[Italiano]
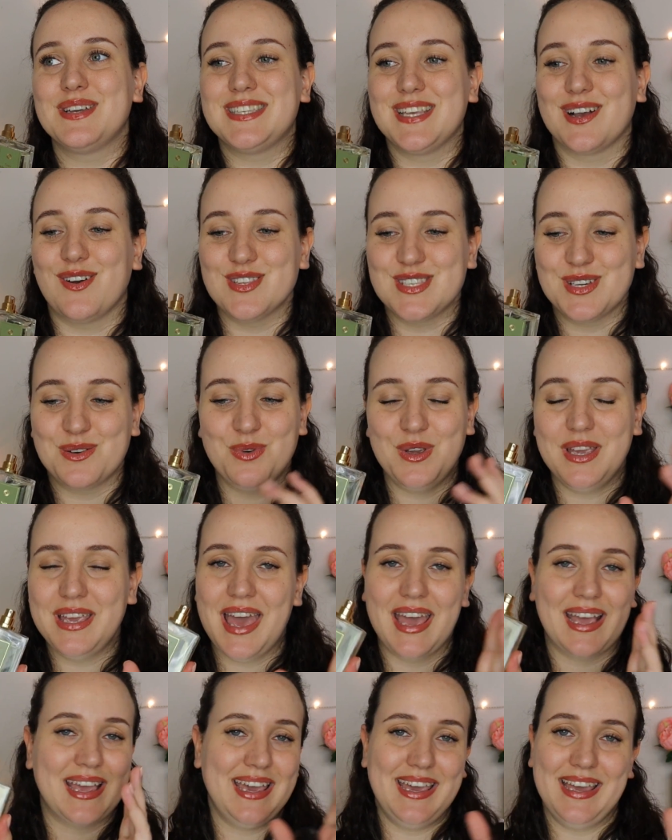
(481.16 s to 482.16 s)
questa cosa qui
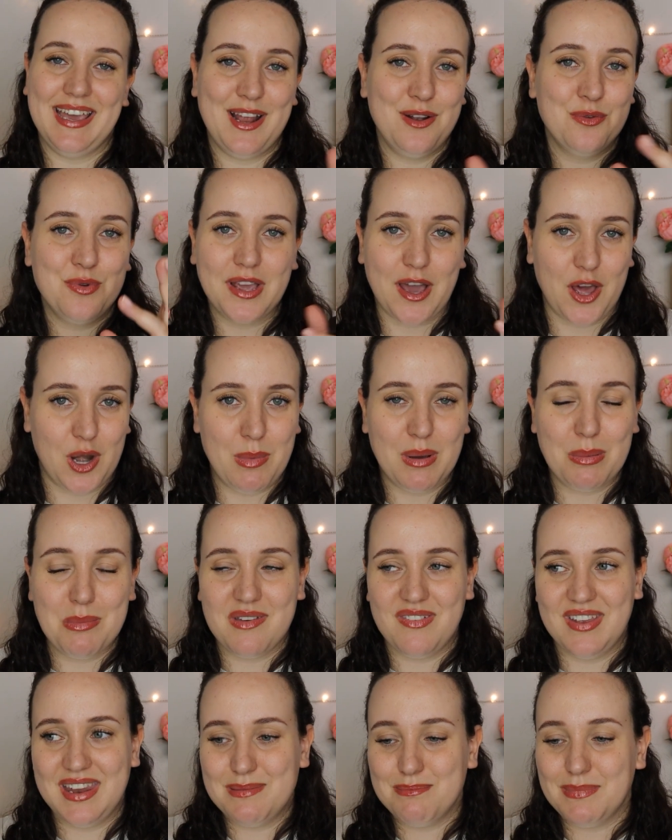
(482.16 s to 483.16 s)
è che è l'unica roba che
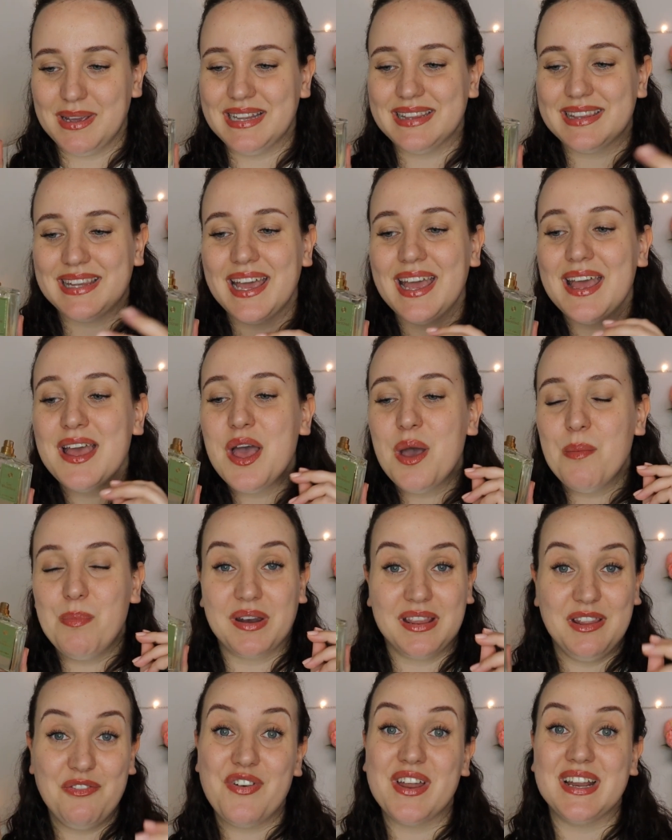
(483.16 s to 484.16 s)
mi viene in mente
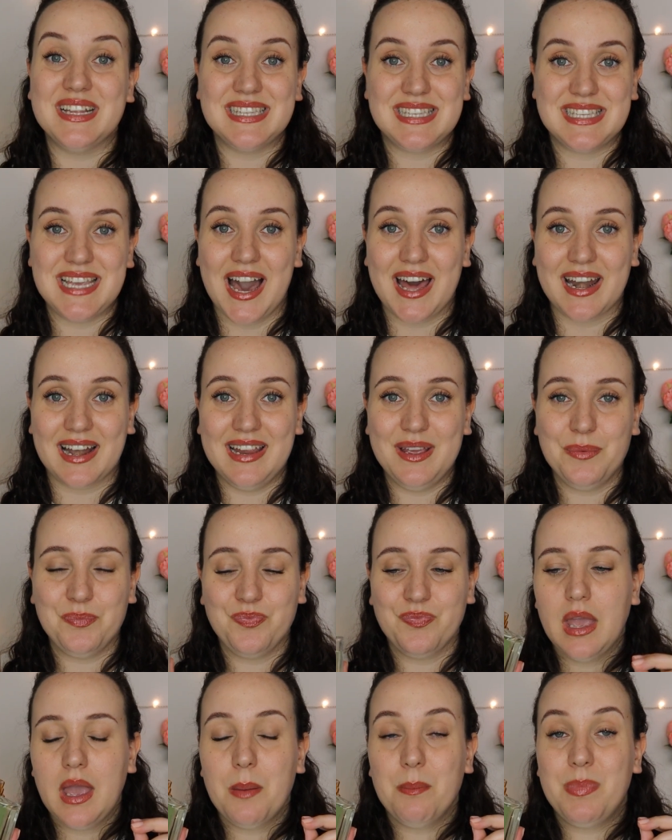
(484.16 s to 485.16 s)
per differenziarli.
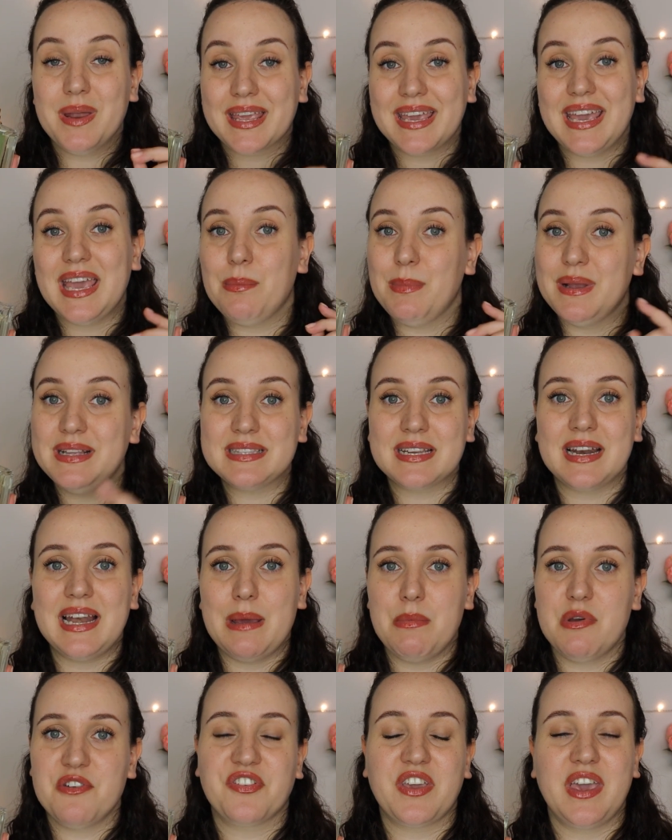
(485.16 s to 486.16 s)
Perché mentre
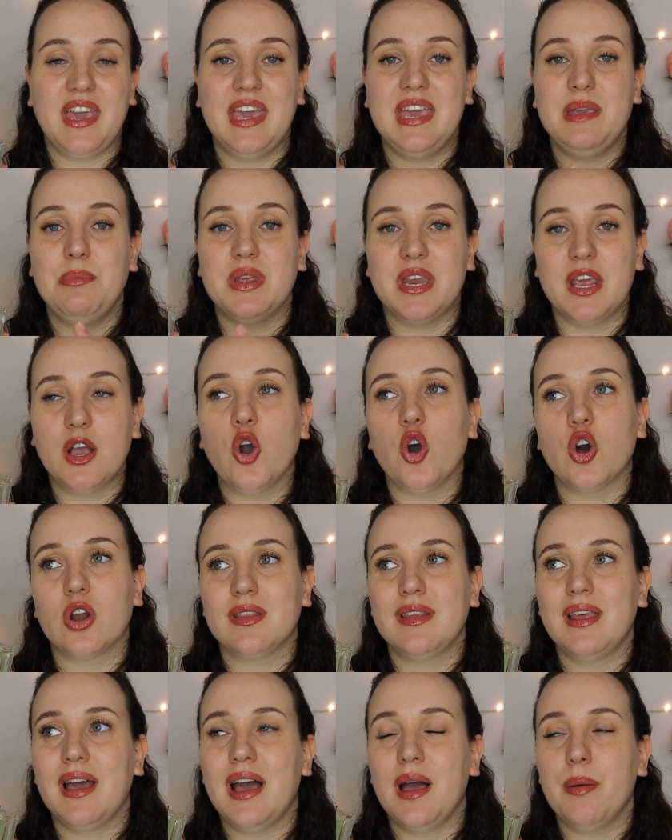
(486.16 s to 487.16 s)
l'MFK mi
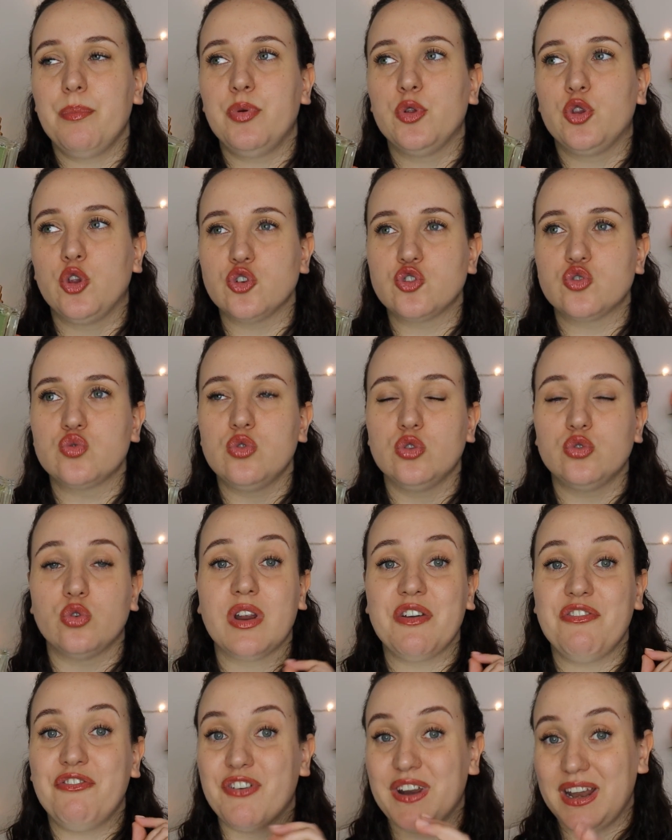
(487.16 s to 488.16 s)
ricorda piuttosto un
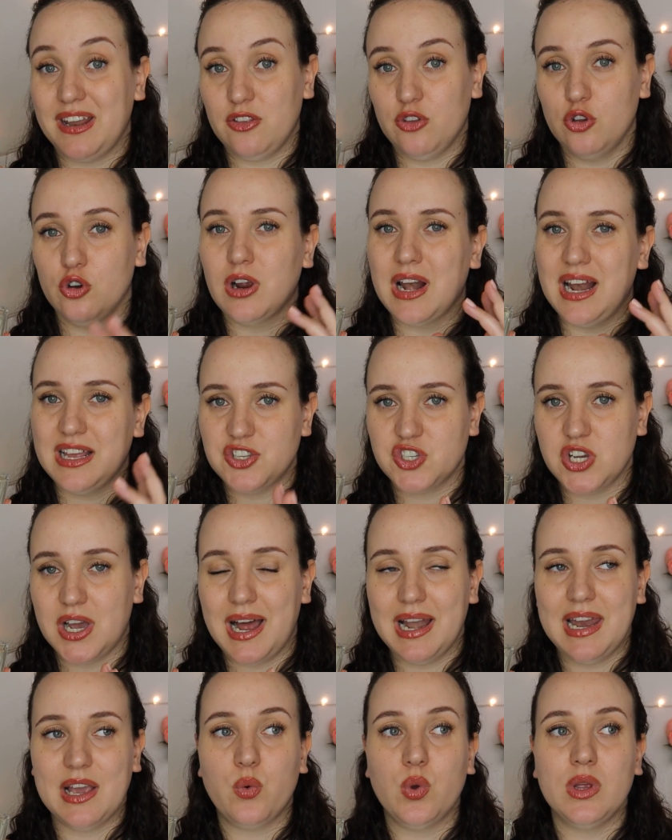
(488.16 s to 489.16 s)
odore freddo,
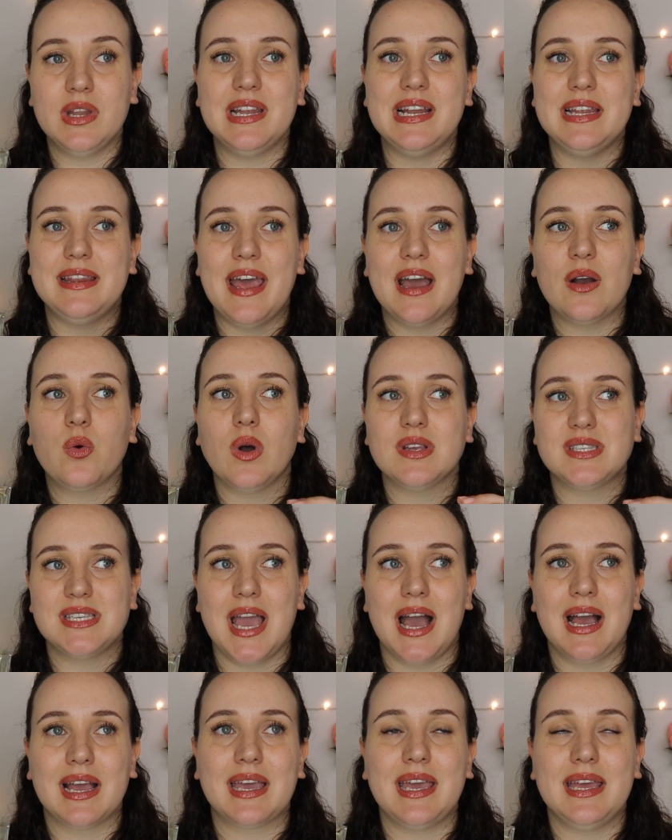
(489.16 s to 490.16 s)
glaciale, quindi l'idea quasi
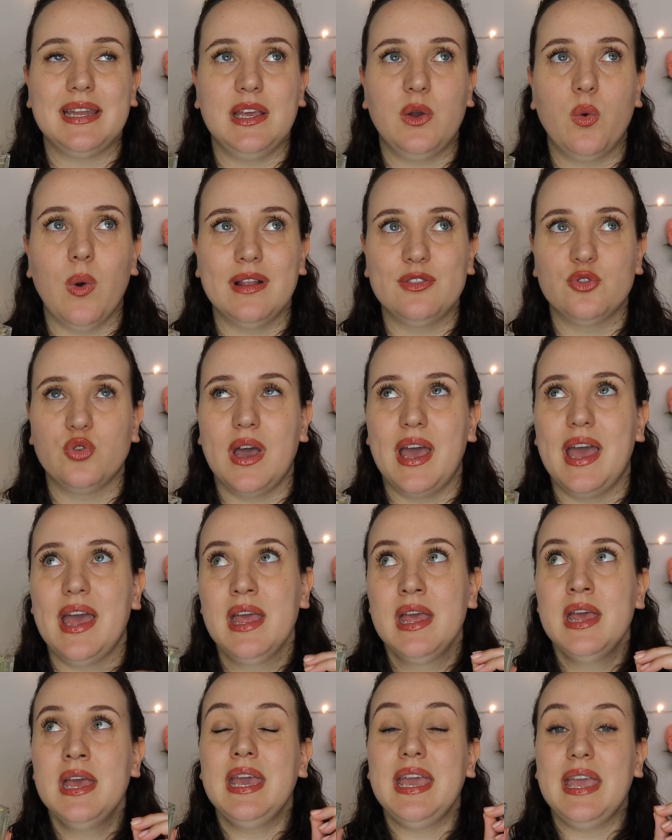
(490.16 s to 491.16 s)
anche di quando è
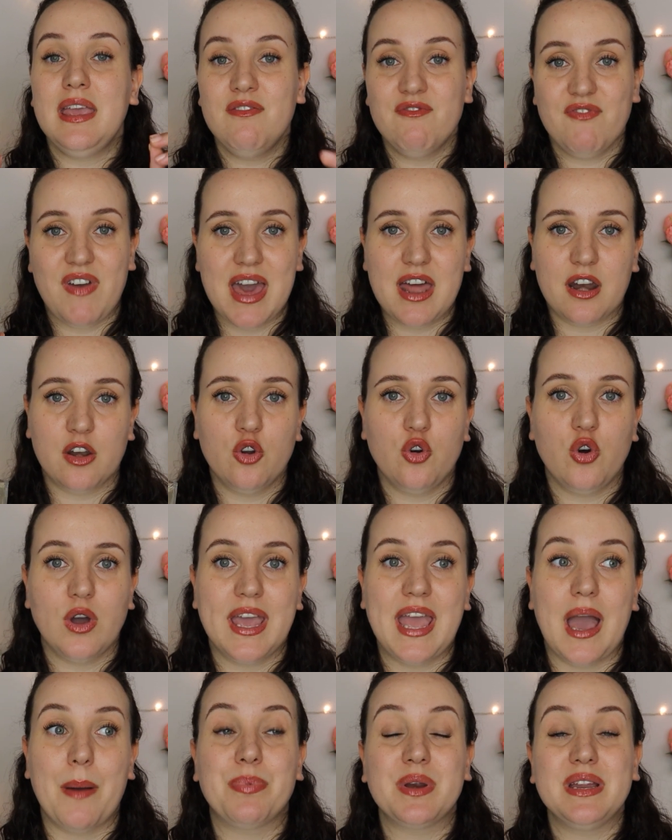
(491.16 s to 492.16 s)
inverno
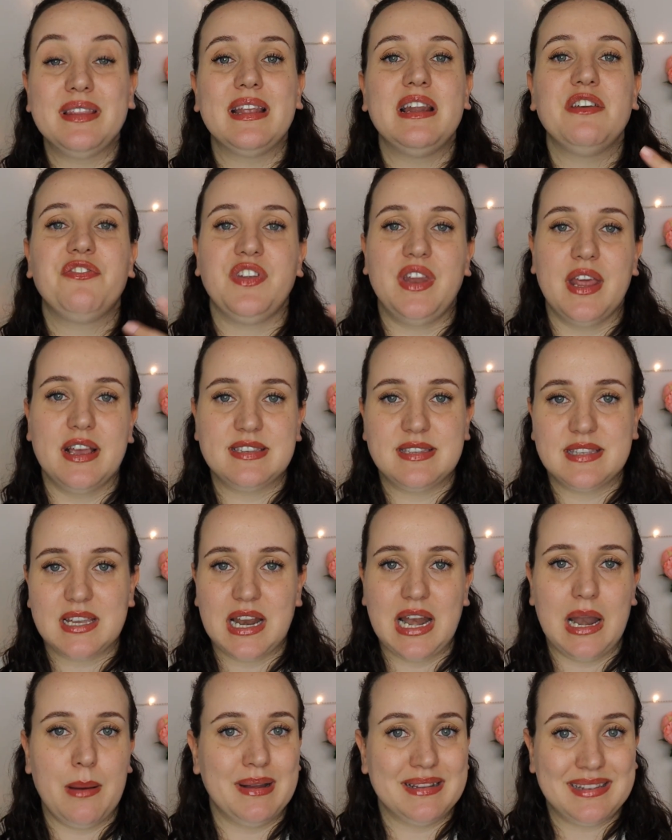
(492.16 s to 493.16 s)
e aprite le
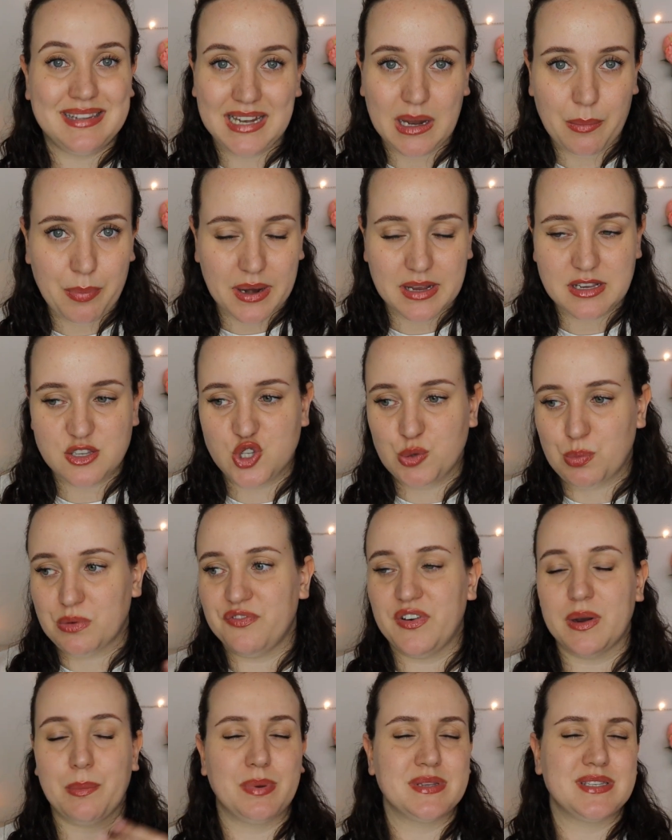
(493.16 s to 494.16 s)
finestre la mattina presto
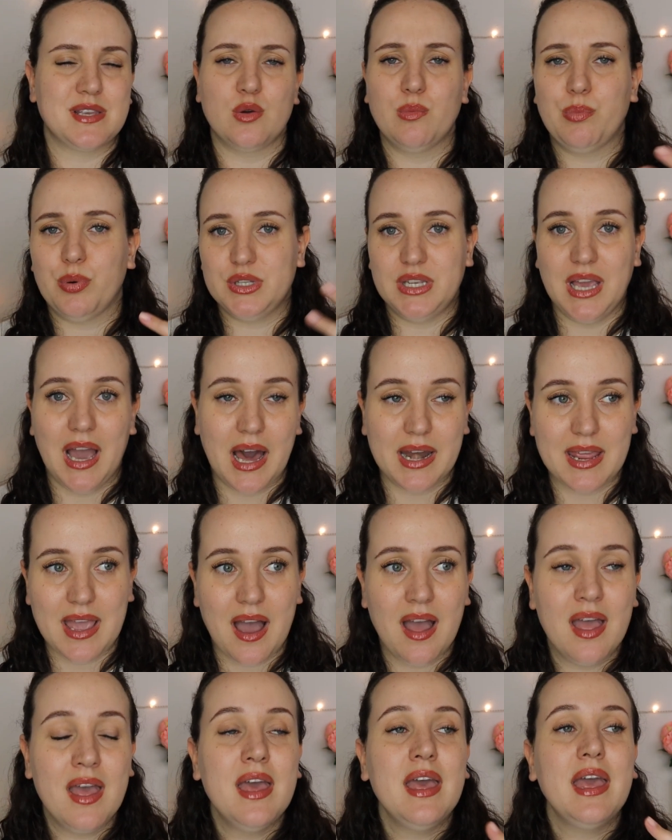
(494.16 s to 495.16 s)
per far passare un po' di
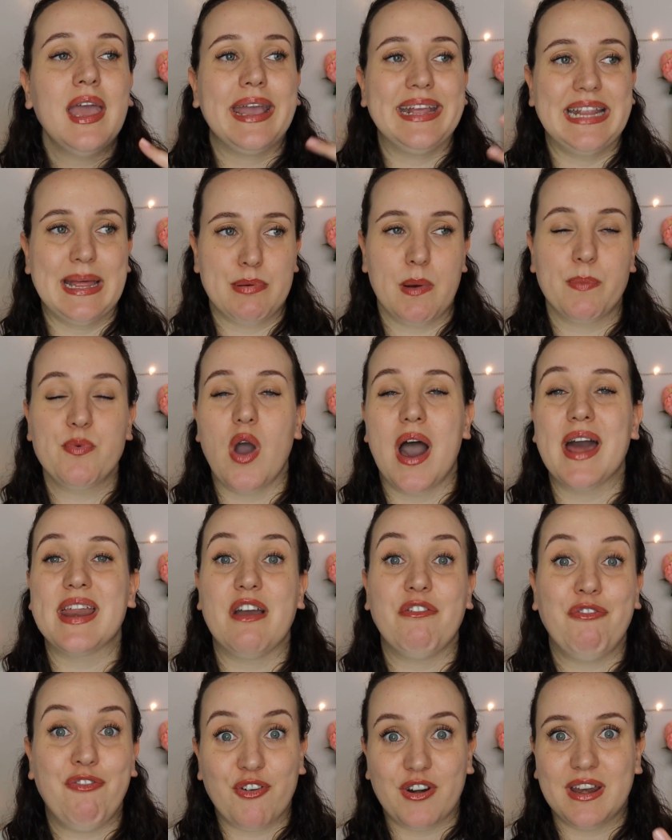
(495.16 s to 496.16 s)
aria ed è proprio
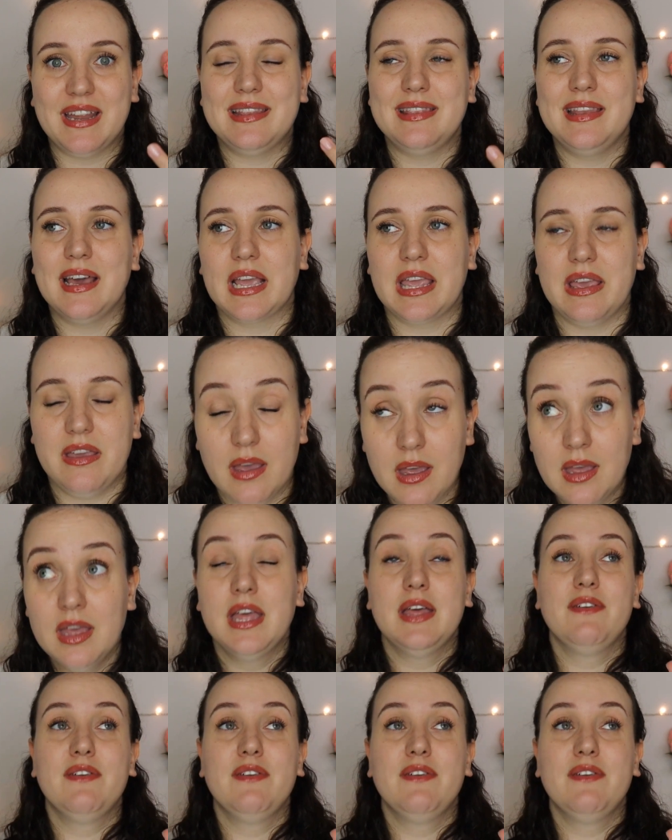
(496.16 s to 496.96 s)
aria fredda che